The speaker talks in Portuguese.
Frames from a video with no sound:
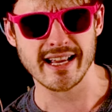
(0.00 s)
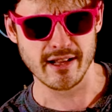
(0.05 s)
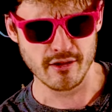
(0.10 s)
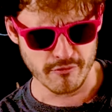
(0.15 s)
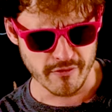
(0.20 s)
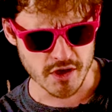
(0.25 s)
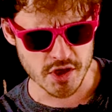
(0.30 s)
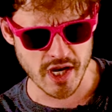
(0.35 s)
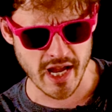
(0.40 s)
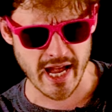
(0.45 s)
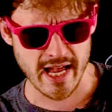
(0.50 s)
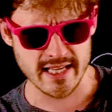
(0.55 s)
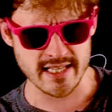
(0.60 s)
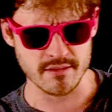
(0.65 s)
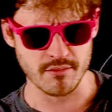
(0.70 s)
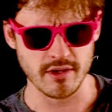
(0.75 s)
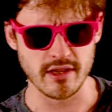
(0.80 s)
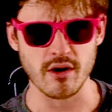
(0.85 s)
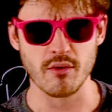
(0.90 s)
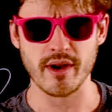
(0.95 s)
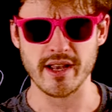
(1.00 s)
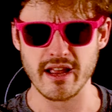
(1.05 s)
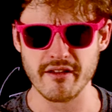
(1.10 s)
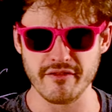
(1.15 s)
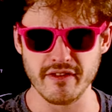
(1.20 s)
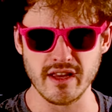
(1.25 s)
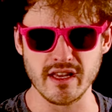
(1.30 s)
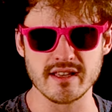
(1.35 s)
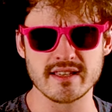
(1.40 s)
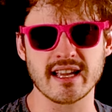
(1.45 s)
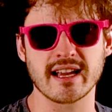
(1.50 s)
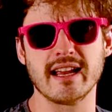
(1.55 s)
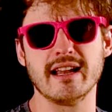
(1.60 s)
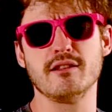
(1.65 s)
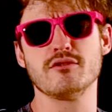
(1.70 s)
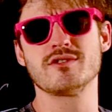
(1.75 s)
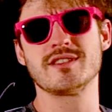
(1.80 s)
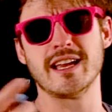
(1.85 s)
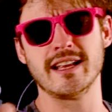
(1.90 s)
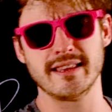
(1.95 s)
querendo vigésimo, então N é 20. Você está
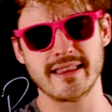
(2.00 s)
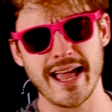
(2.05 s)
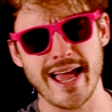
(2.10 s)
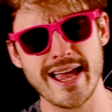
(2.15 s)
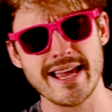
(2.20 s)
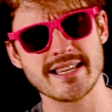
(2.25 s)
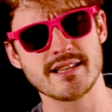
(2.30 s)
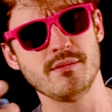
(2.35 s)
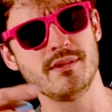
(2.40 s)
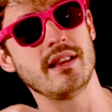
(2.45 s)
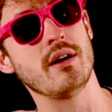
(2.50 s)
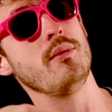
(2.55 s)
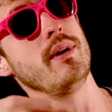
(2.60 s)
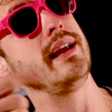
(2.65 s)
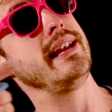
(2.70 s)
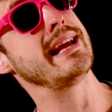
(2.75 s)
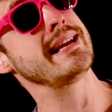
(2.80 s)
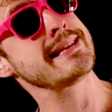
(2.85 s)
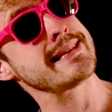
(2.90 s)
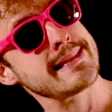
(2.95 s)
querendo centésimo, então N é